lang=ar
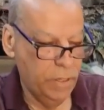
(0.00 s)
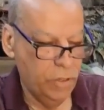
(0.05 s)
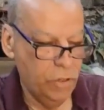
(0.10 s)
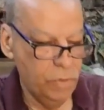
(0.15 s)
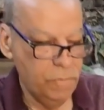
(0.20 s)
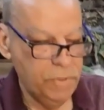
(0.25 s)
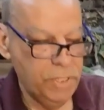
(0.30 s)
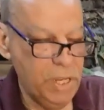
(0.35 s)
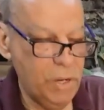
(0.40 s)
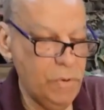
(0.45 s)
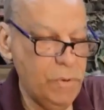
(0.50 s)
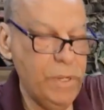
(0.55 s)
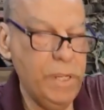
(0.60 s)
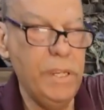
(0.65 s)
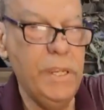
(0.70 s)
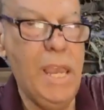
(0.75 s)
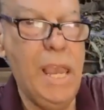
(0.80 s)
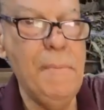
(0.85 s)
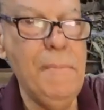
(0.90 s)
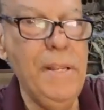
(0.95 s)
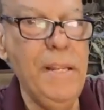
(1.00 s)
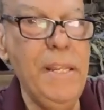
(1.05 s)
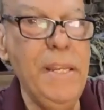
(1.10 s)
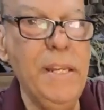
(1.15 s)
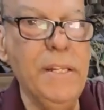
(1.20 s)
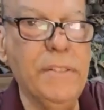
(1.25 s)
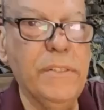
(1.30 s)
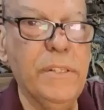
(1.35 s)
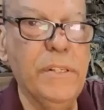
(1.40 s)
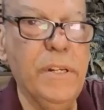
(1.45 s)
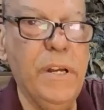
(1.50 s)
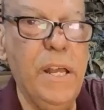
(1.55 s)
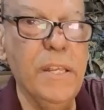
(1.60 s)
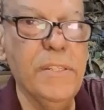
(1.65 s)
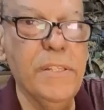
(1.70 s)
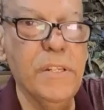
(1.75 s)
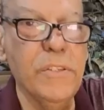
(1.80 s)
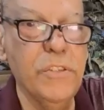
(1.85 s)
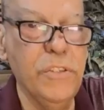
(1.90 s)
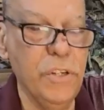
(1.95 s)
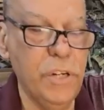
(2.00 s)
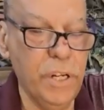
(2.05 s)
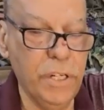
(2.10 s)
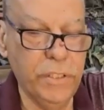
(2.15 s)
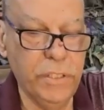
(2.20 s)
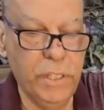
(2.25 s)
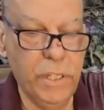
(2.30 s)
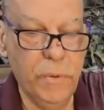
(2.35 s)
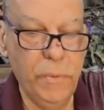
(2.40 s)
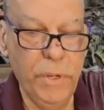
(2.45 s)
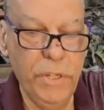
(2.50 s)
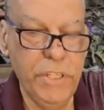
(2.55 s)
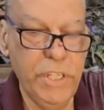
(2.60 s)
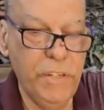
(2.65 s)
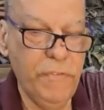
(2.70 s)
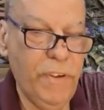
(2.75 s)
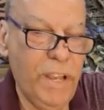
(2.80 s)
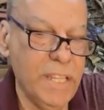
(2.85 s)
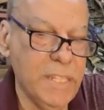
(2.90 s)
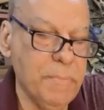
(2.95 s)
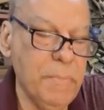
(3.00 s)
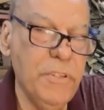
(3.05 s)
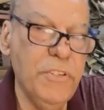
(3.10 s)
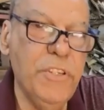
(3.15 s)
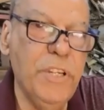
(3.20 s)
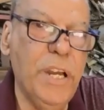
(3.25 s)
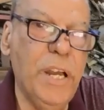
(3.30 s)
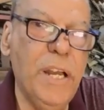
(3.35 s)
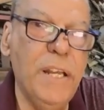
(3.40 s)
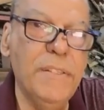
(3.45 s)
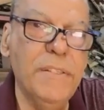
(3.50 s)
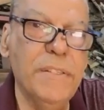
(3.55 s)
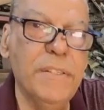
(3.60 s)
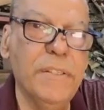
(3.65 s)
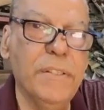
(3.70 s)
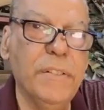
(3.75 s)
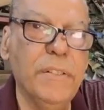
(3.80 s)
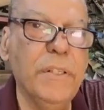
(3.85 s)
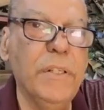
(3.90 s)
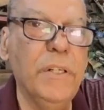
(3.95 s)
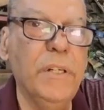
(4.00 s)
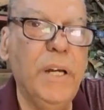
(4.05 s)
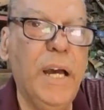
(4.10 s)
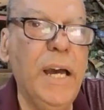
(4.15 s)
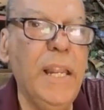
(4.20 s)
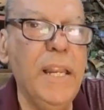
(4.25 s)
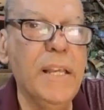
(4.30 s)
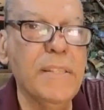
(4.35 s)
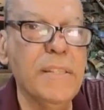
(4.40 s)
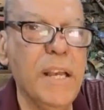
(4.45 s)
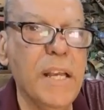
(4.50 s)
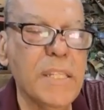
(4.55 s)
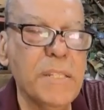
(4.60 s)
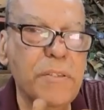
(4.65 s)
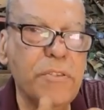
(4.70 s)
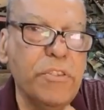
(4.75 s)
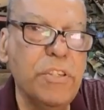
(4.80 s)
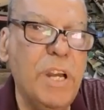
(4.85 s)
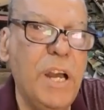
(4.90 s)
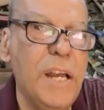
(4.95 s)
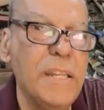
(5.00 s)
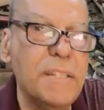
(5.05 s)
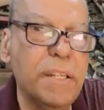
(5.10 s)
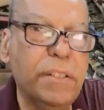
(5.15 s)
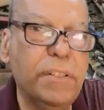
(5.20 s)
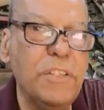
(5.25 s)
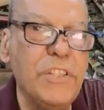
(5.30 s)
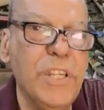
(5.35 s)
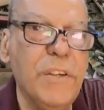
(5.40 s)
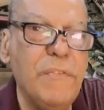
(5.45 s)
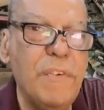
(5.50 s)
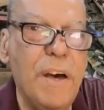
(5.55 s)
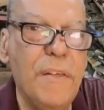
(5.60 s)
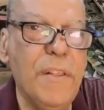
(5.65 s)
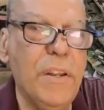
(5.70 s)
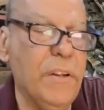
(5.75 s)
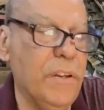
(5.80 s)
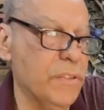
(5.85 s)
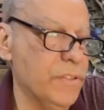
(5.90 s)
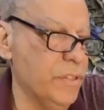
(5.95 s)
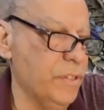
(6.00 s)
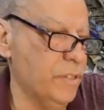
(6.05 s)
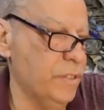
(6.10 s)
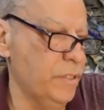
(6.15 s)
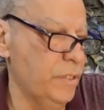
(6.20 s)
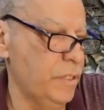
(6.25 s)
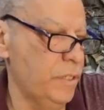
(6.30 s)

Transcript: ومسوي عملية قصر شورت ويجي يفحص بالجهاز على أساس الجهاز اكتشف هذا القصر